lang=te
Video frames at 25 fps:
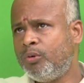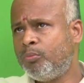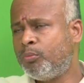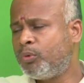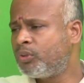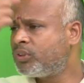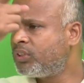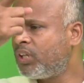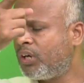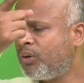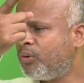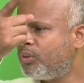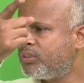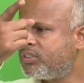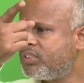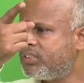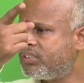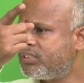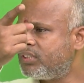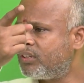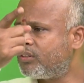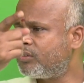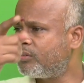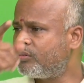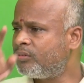మొత్తం
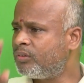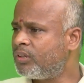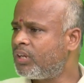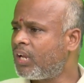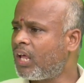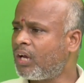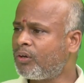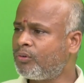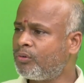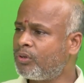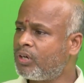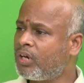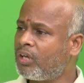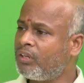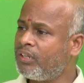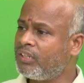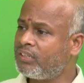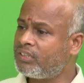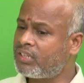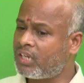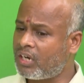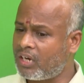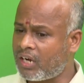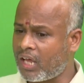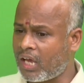కోసేసిండ్రు నా కుక్కని
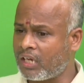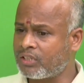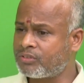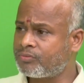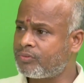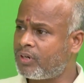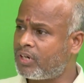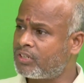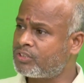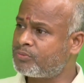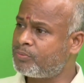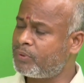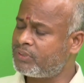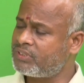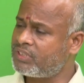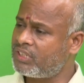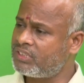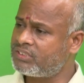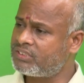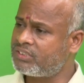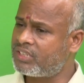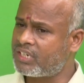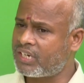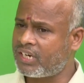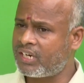ఇద్దరు డాగ్ స్క్వాడ్
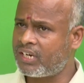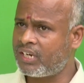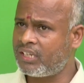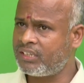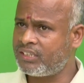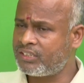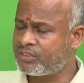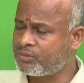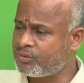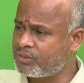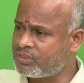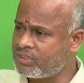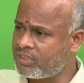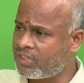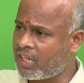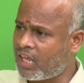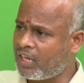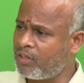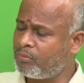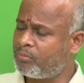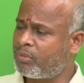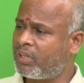స్పెషలిస్ట్ ట్రైనర్లు తీసుకొచ్చి దాన్ని